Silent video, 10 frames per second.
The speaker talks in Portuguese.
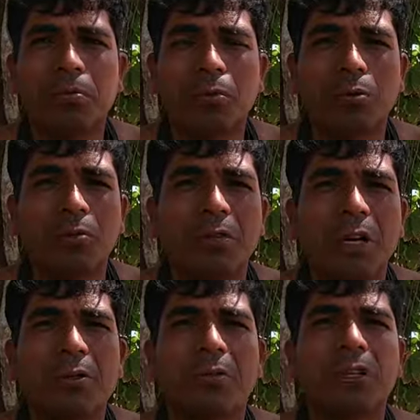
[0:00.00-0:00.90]
o
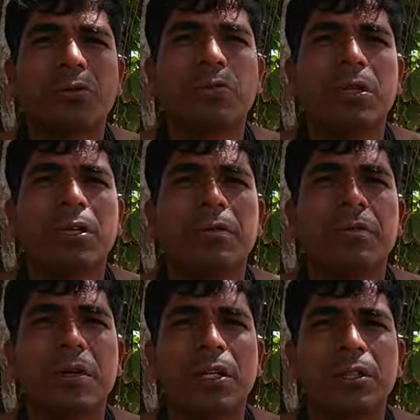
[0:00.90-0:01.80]
governo fez com que
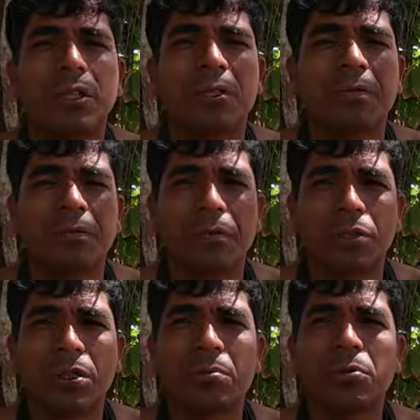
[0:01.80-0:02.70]
a gente
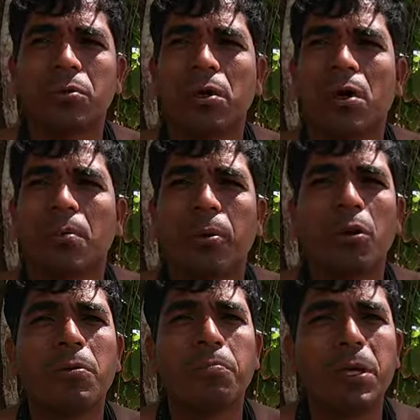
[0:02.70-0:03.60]
fôssemos
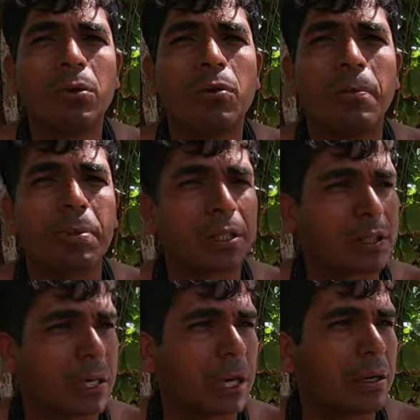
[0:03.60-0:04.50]
proibido a
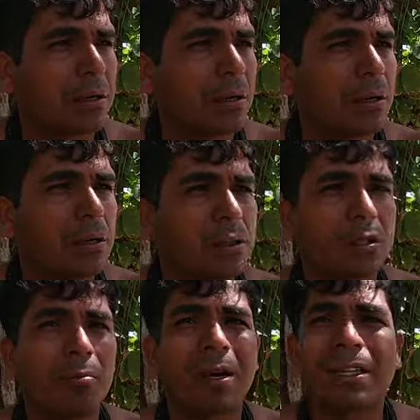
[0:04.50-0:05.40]
pescar.
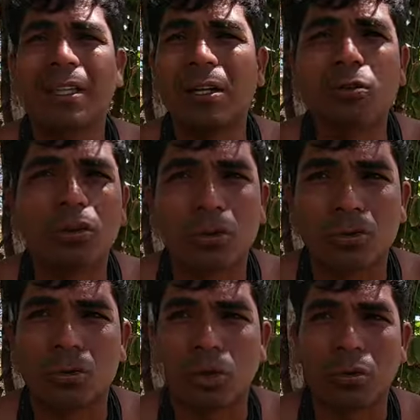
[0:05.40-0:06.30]
Estão matando o
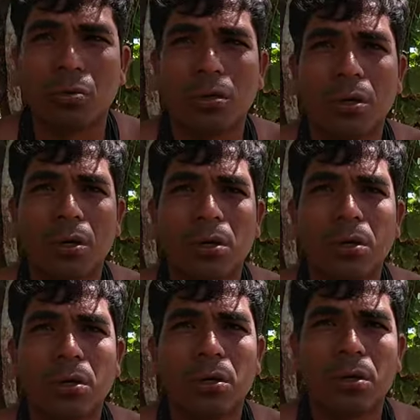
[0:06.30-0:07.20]
nosso rio.
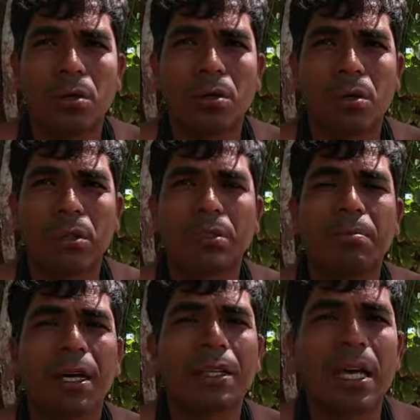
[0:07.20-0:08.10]
E se
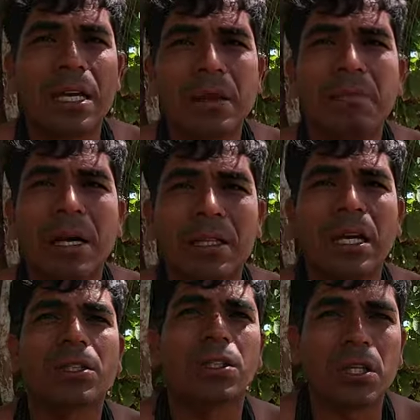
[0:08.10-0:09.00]
matar ele,
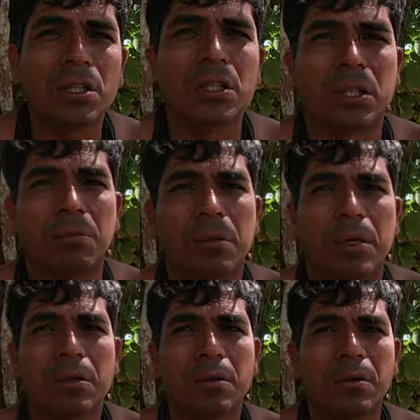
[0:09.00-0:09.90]
mata a gente
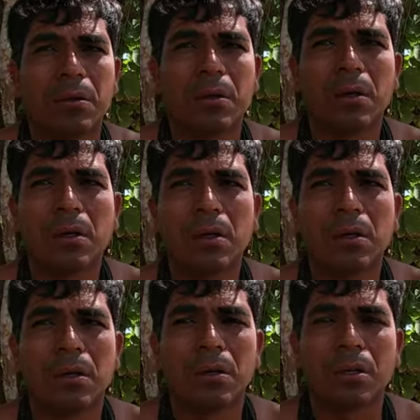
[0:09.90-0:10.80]
também.
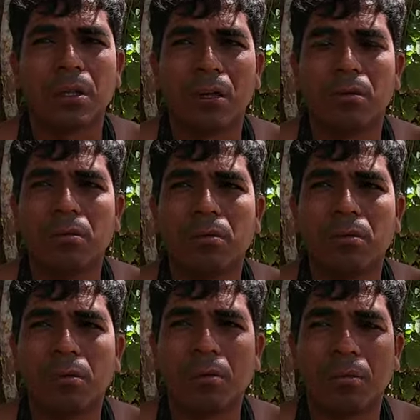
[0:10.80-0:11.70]
Então,
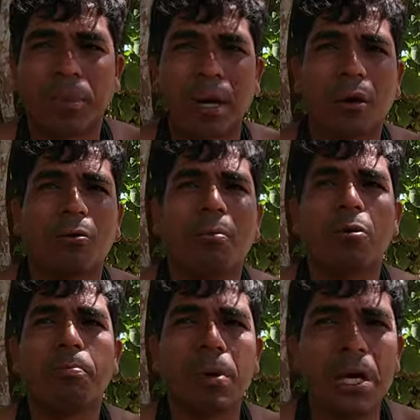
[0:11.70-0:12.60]
para
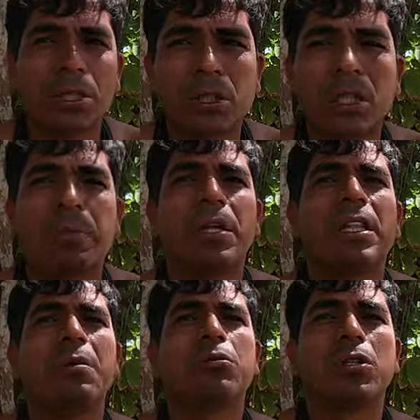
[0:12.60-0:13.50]
comer o peixe, também
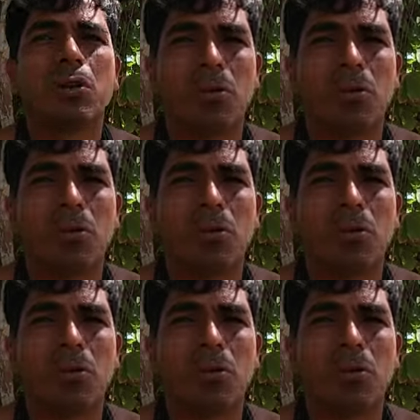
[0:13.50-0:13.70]
temos que